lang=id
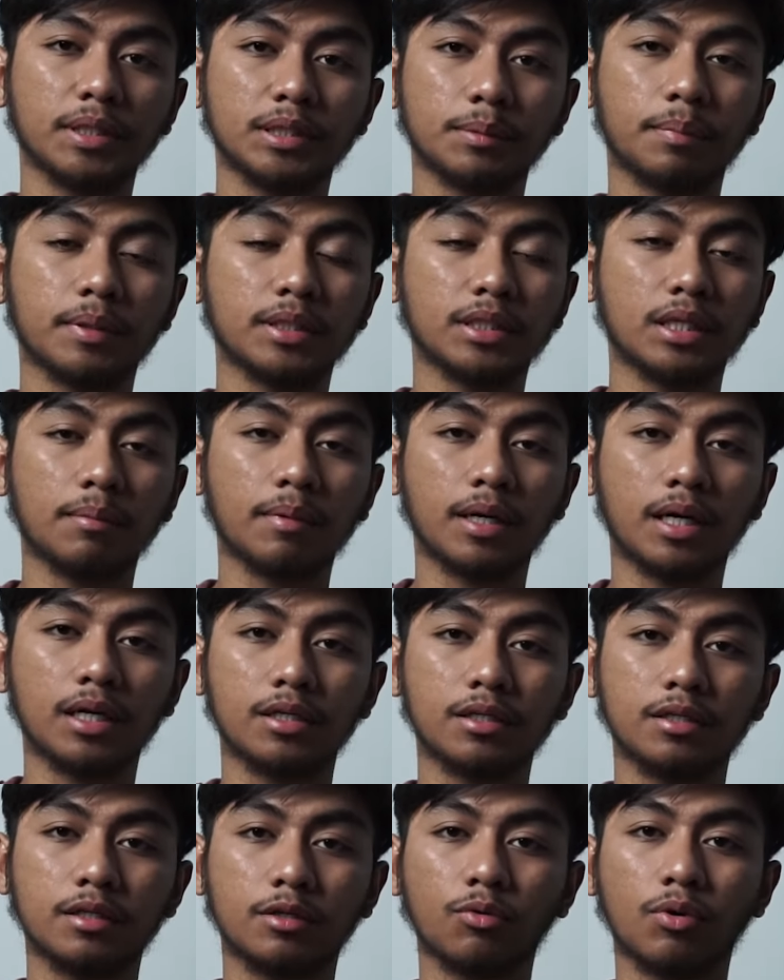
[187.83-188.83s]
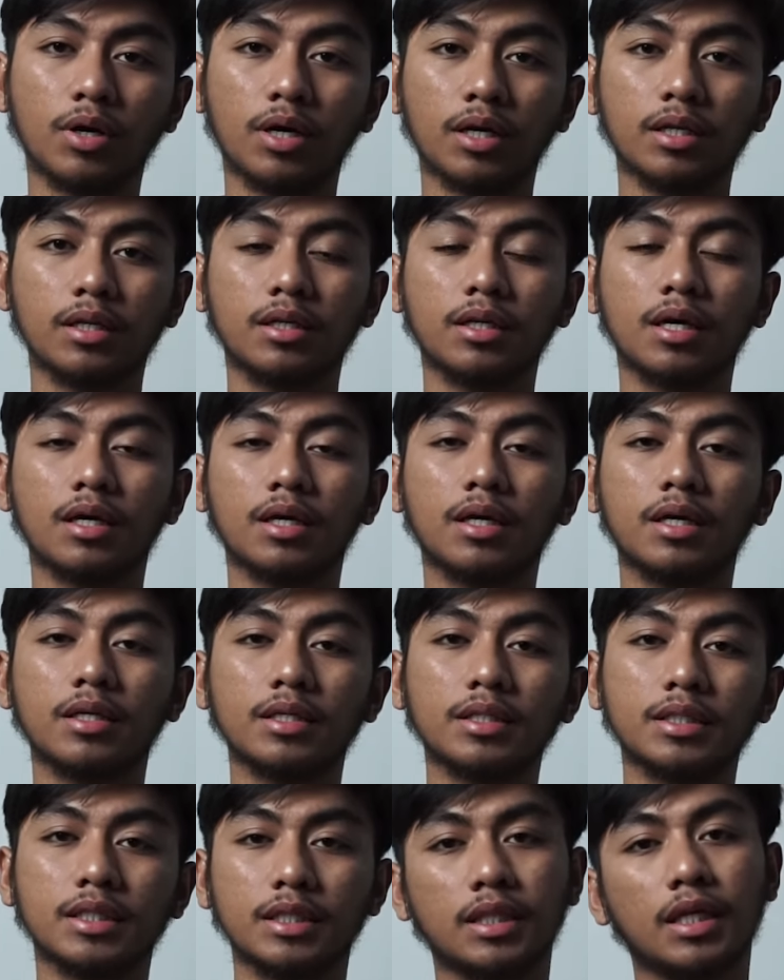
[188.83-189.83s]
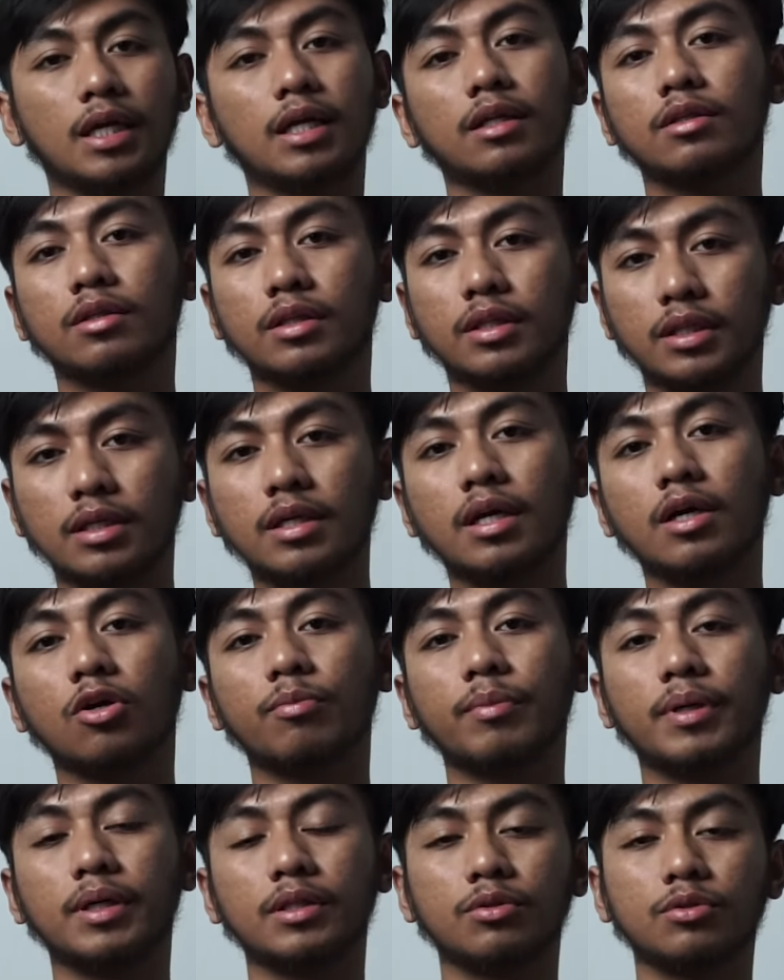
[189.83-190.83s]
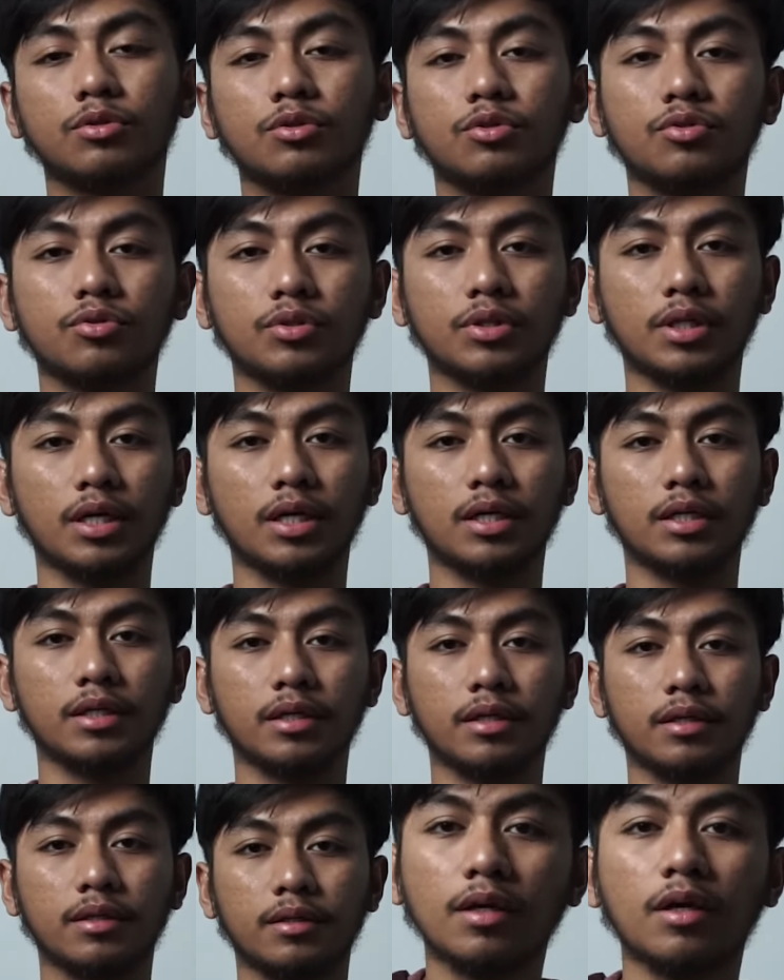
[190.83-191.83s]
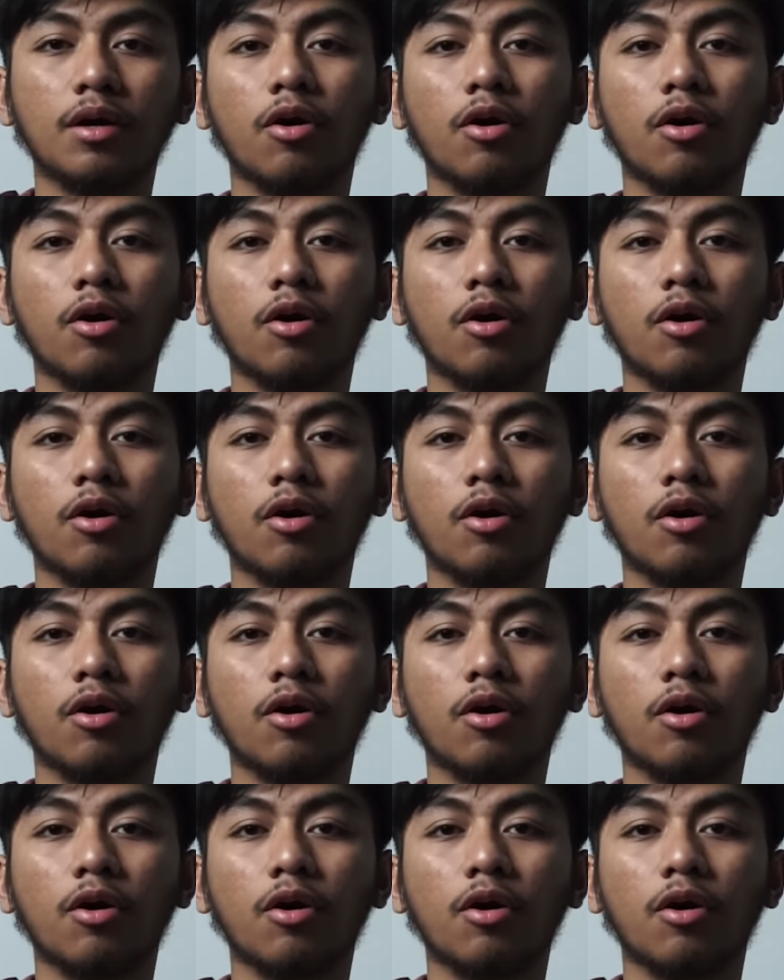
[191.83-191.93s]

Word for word: pas pertama kali dikeluarin harganya sekitar 3,7 jutaan ya.